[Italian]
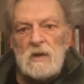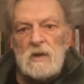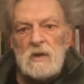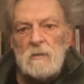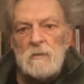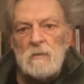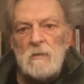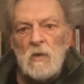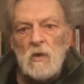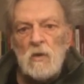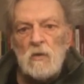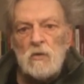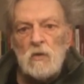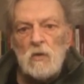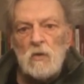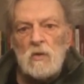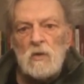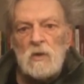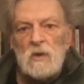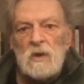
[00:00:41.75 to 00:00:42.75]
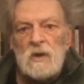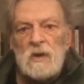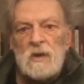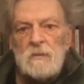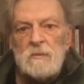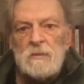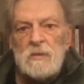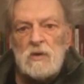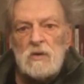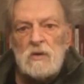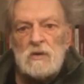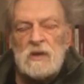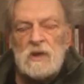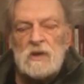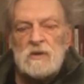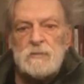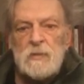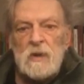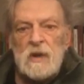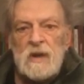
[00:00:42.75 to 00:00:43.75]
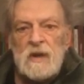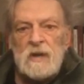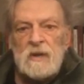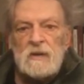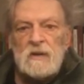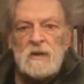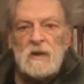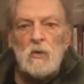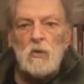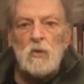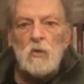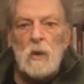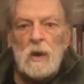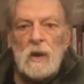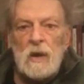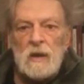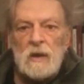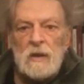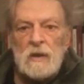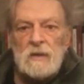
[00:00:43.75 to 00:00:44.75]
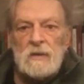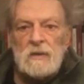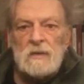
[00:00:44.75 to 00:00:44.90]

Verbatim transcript: in modo limpido, trasparente e uguale.